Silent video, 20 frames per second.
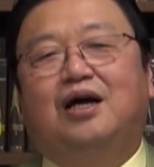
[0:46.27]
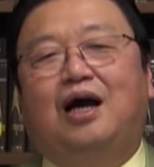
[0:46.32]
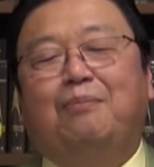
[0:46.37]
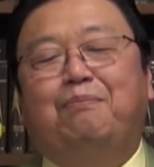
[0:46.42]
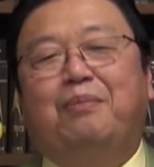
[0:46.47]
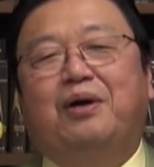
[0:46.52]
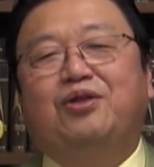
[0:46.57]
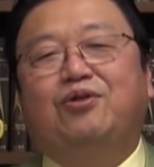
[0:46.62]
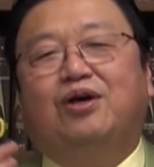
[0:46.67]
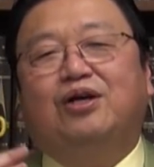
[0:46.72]

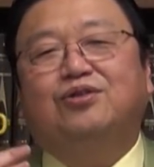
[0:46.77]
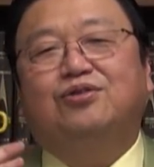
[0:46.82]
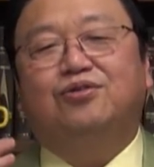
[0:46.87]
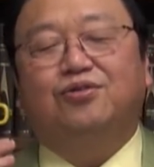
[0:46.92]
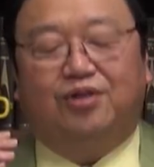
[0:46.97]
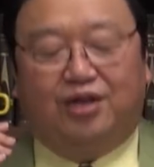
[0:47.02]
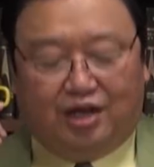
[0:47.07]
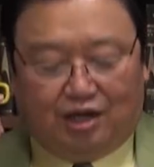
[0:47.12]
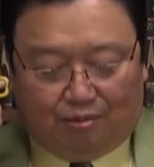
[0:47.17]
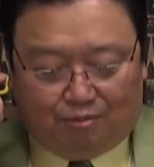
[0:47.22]
葉っぱとかそう
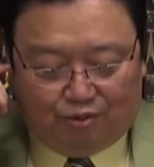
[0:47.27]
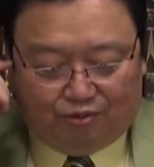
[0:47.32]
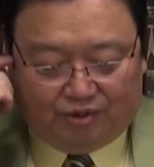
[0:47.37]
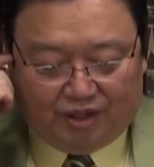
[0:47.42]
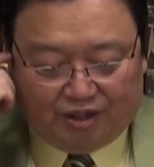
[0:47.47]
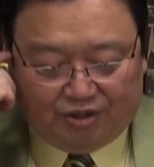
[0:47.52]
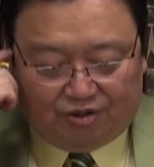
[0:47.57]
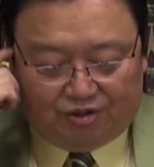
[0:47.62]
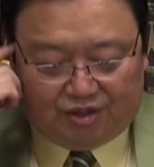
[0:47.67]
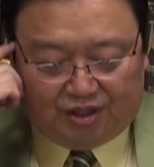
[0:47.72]
いうので
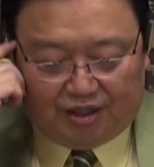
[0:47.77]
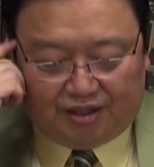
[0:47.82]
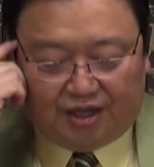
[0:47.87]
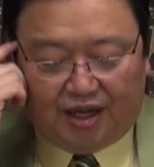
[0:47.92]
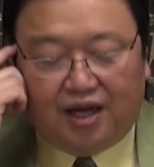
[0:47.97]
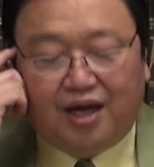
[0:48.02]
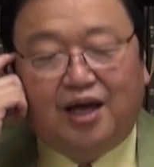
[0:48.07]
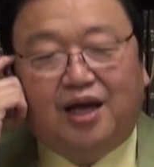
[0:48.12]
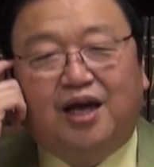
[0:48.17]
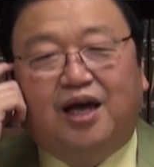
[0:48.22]
カムフラージュして
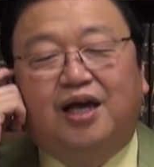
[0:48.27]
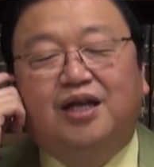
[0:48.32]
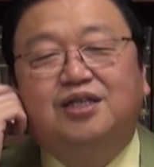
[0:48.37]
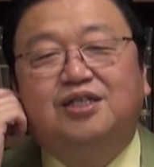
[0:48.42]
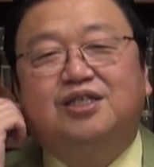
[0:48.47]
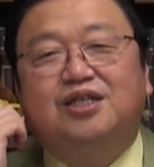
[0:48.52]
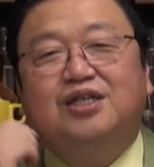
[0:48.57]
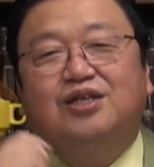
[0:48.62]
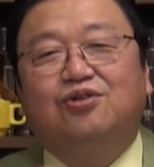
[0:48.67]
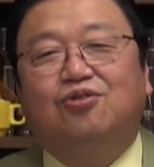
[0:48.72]
て、
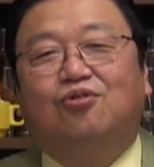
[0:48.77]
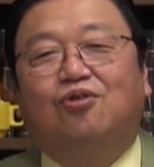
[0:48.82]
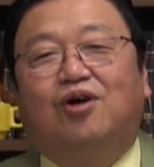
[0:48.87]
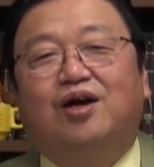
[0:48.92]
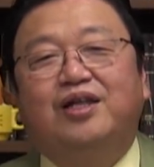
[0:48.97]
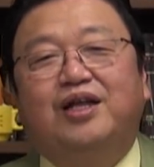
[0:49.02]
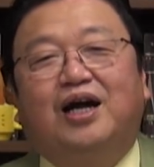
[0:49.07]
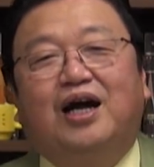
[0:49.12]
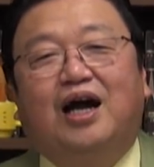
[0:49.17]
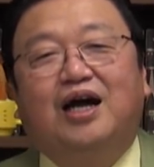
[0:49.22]
エンジンに
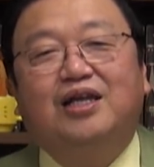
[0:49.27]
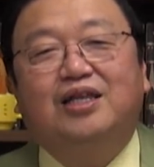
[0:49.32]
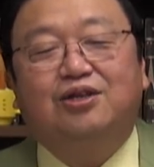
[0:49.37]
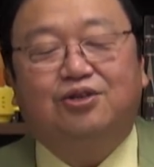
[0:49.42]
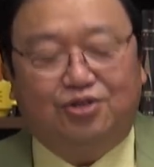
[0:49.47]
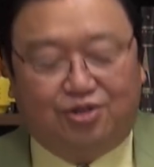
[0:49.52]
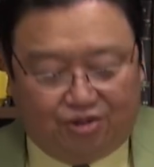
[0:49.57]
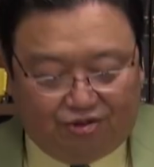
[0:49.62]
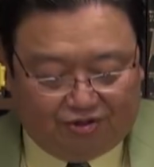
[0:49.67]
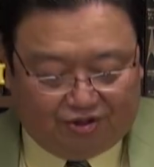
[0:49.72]
大穴が開い
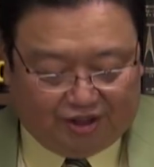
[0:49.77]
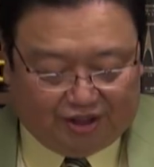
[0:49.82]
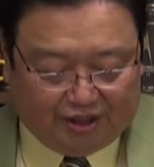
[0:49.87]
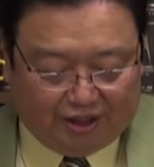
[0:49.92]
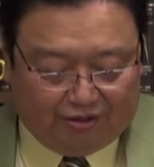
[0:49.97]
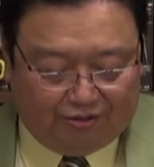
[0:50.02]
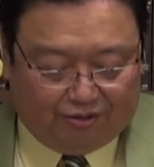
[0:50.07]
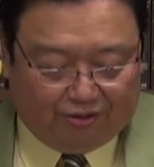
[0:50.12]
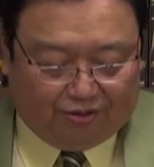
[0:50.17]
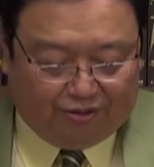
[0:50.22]
てる、修理し
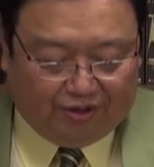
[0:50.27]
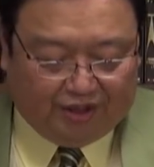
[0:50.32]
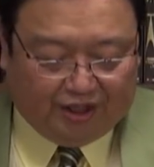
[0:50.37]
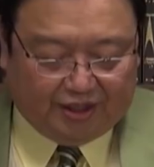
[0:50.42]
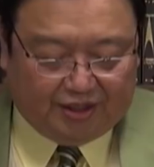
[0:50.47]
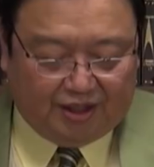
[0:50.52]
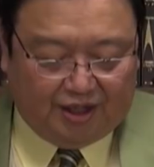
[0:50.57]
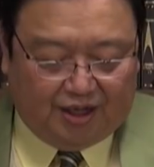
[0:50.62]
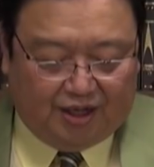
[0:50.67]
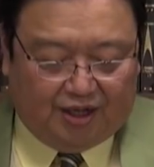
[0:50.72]
てるところ
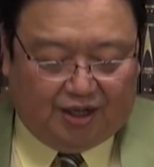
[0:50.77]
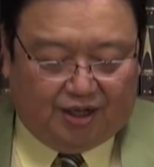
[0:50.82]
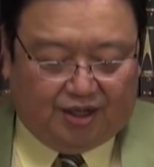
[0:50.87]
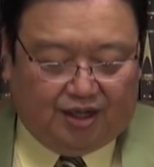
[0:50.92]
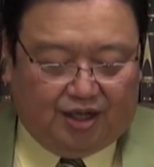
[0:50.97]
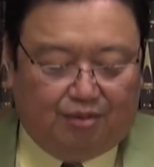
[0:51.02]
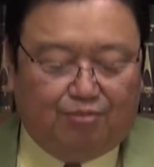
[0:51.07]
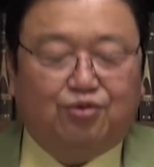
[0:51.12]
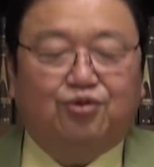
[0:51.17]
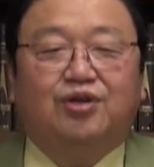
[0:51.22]
です。
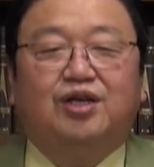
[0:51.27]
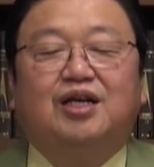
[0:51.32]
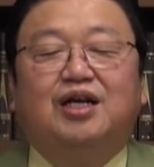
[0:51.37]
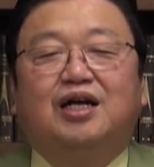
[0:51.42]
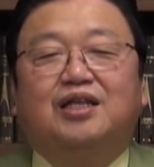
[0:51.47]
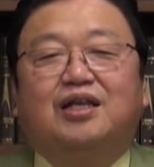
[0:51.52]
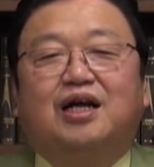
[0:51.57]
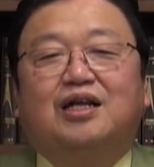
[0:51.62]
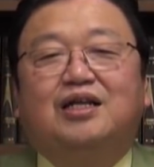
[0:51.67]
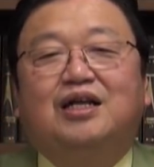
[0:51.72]
で、部品
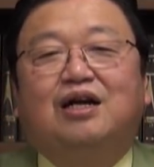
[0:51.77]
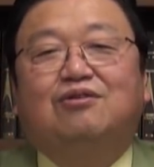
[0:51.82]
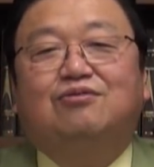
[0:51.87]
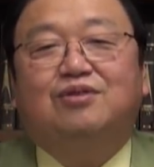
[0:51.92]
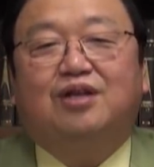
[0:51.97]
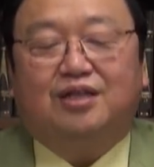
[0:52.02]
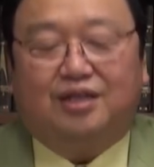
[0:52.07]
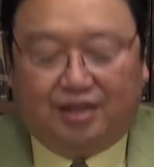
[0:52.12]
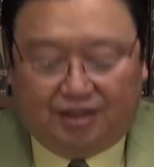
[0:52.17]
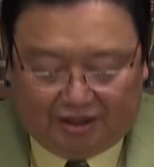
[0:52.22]
が足りなく
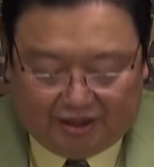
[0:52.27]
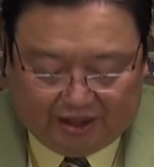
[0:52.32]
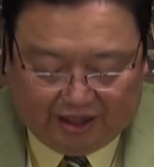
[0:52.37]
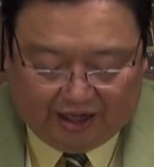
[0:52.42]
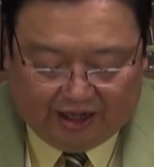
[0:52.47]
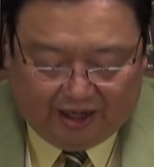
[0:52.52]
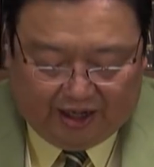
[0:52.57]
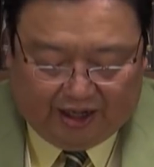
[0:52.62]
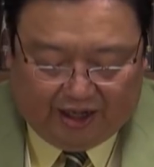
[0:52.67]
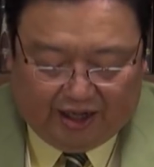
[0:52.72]
てです
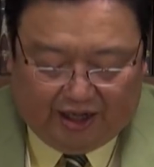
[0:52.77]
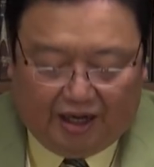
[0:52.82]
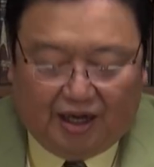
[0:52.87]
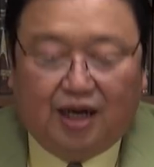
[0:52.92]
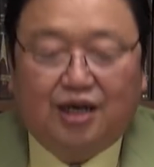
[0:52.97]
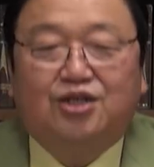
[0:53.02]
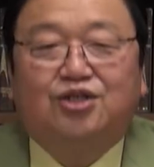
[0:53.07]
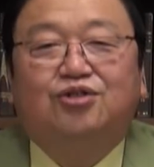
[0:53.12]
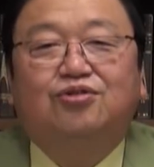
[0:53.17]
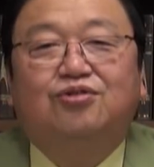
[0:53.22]
ね、
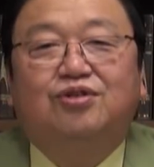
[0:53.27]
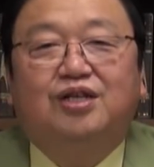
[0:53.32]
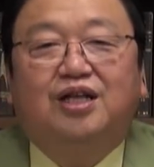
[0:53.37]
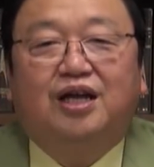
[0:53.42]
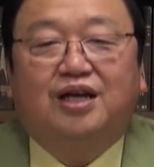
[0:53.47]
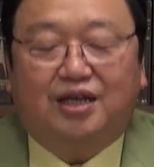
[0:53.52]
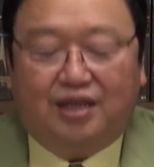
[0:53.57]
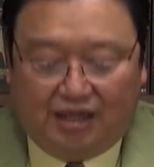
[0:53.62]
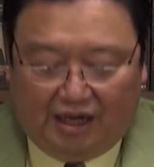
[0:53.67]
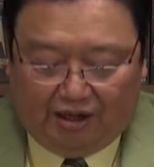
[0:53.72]
えー、修理
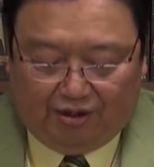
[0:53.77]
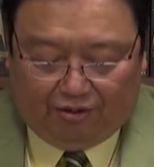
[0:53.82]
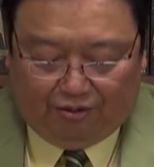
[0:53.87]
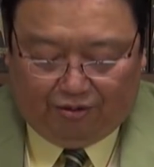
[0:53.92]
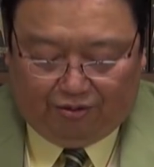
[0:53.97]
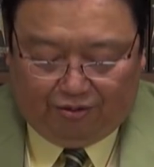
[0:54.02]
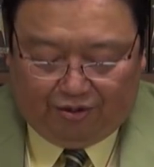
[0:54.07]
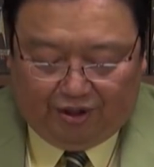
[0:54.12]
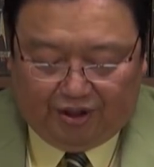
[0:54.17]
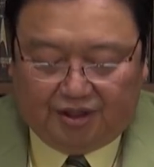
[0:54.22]
できないと
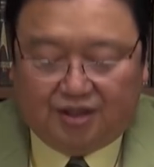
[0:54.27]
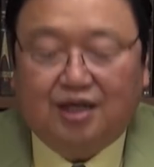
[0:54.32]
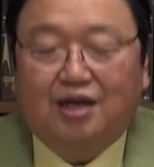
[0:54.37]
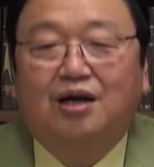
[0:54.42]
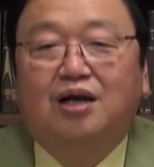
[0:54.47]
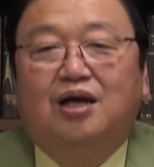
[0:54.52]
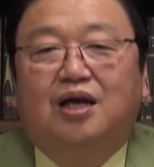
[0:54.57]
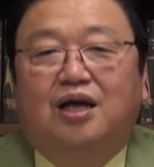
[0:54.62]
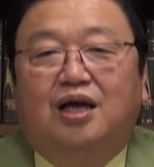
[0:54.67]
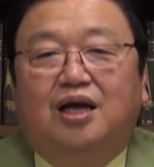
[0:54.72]
いうことですね。